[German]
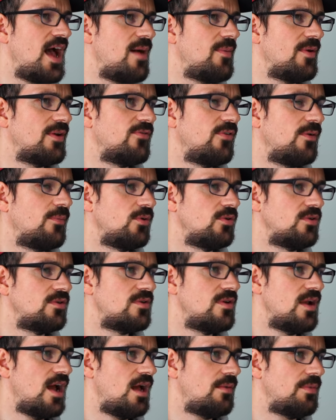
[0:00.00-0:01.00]
Arbeit
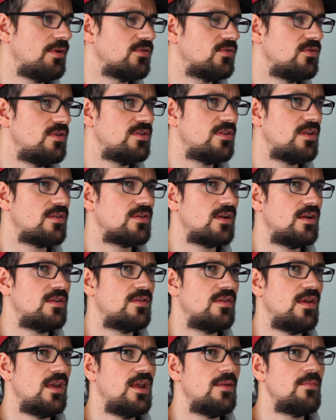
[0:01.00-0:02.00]
verbunden, aber so ist das
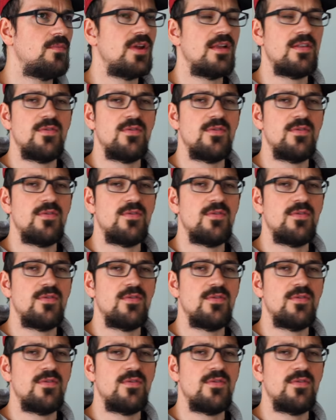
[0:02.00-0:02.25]
Ganze eben.